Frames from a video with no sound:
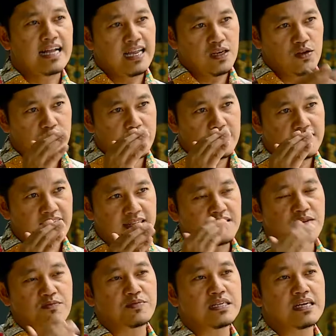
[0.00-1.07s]
Kalau kita
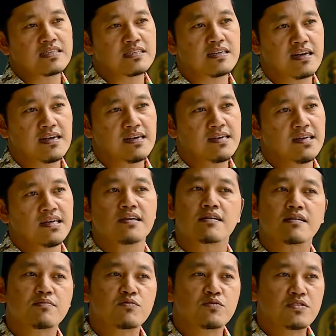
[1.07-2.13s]
terbiasa
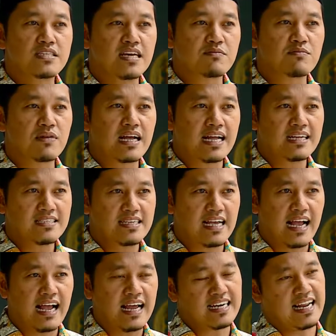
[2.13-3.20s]
kemudian
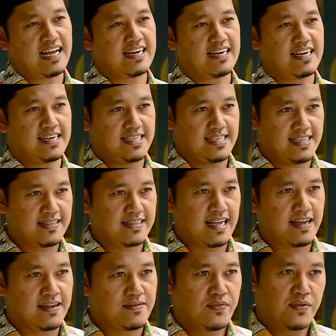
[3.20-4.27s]
mengajak anak-anak
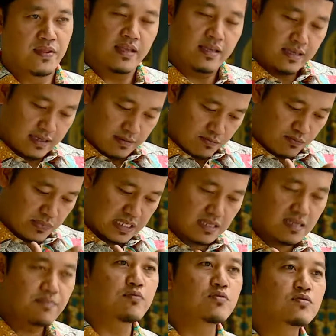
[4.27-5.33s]
kita,
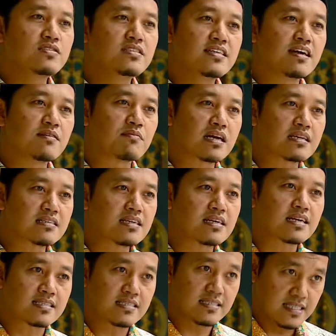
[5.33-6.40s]
meskipun dia masih
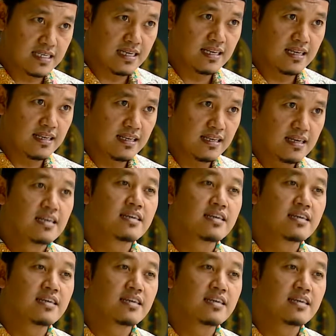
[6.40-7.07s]
kecil,